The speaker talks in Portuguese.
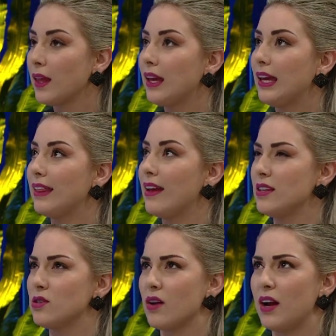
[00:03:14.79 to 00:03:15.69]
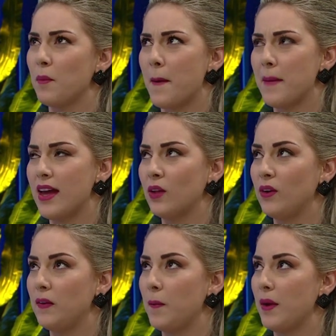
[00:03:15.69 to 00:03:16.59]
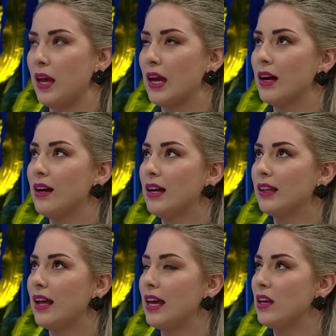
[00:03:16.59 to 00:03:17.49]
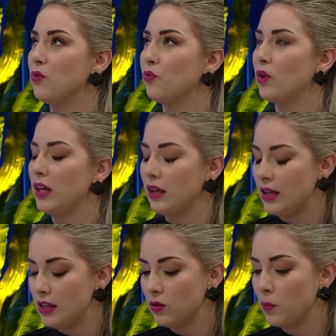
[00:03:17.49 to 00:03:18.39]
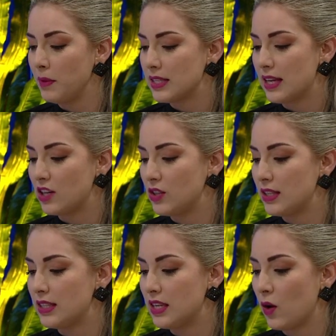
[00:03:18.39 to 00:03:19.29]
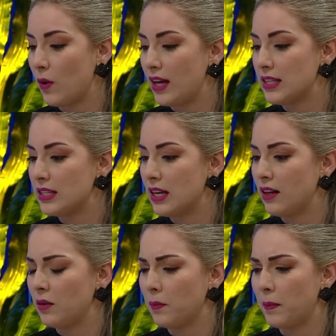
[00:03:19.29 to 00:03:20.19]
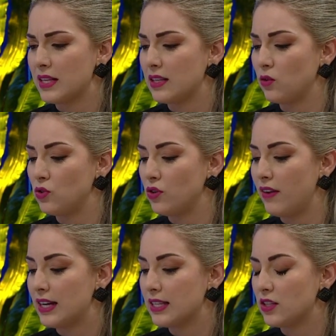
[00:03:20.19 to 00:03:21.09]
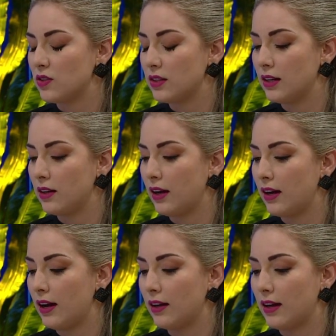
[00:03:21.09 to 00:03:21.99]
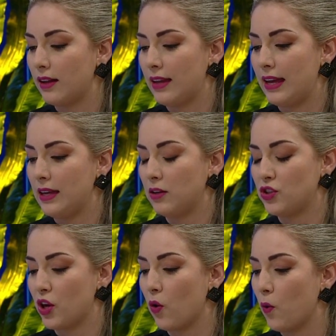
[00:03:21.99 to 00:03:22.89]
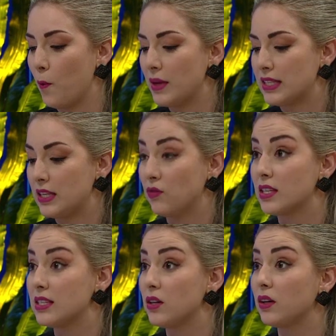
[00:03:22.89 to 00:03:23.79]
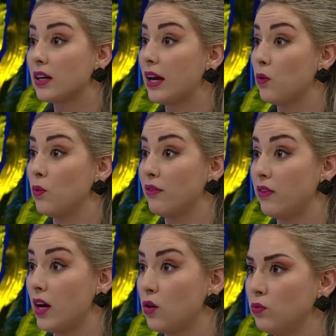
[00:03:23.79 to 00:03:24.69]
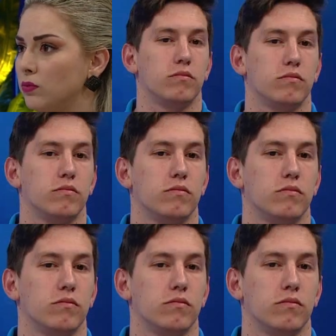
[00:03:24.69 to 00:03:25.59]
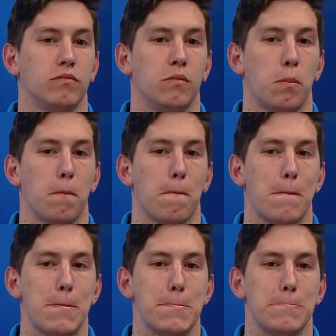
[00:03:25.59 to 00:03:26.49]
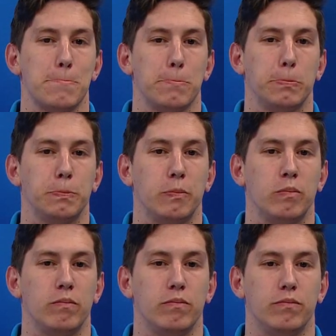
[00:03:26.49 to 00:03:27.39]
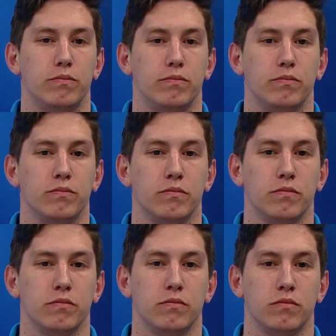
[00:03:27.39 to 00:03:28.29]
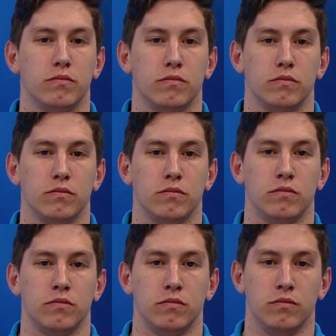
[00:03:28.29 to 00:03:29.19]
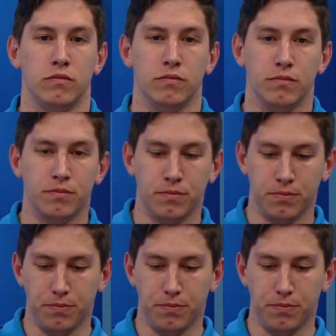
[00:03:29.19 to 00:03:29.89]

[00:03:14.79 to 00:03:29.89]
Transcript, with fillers: e isso era uma meia-noite e meia. Daí foi indo mensagens em sequência, passando diversas. Uh, daí chegou uma assim: vocês viram que caiu um avião? e ao é da Chapecoense. Daí naquela hora a gente fica meio anestesiada, a gente não sabe o que